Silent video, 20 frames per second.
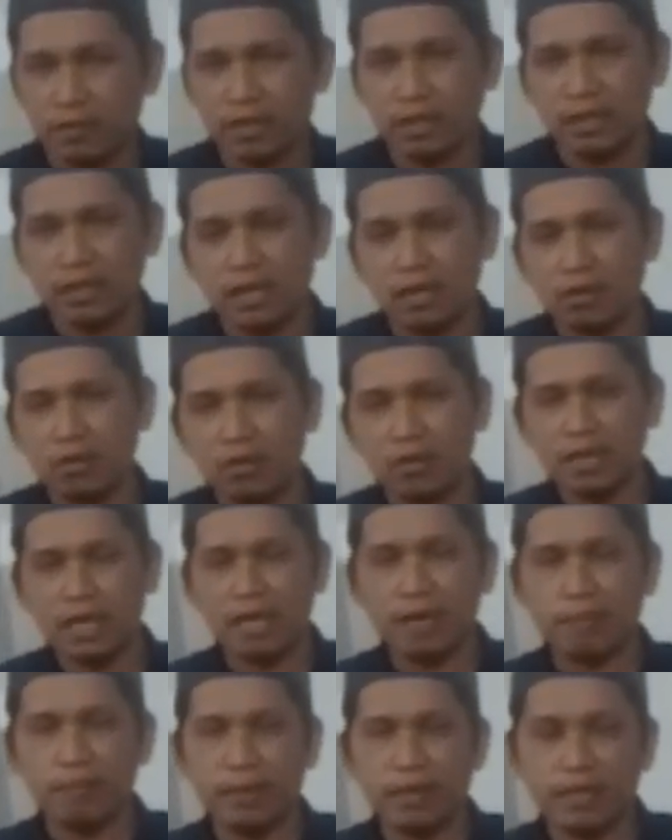ditaruh di
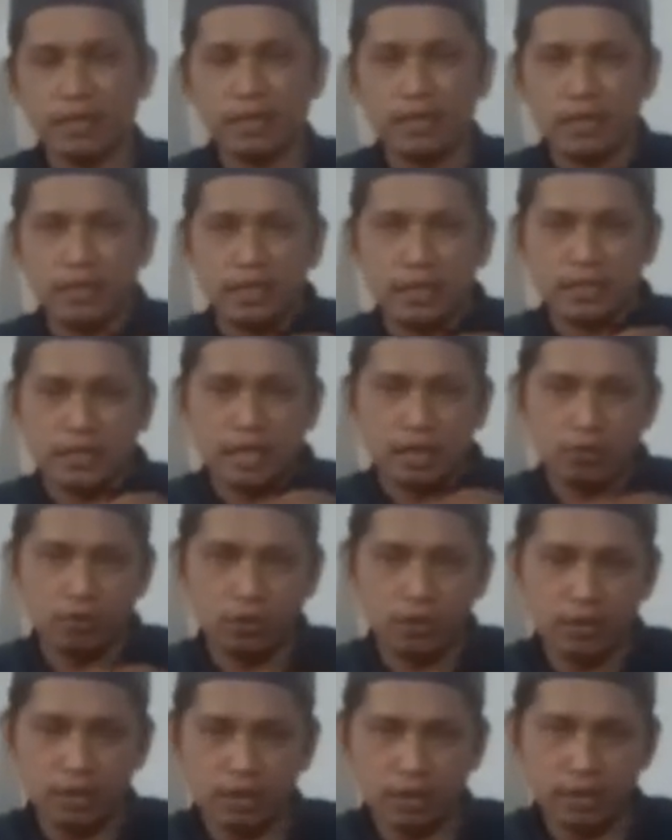HP di saku
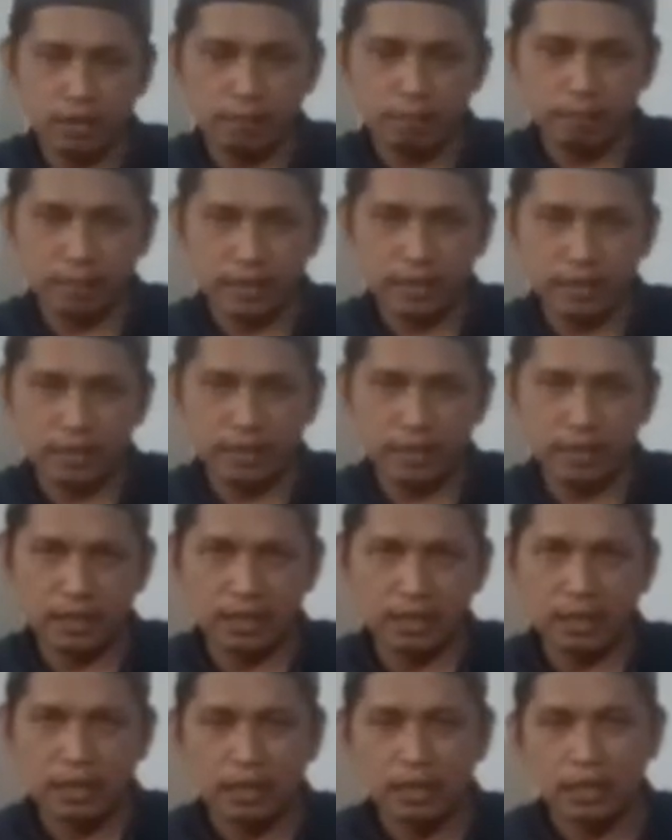sini depan sini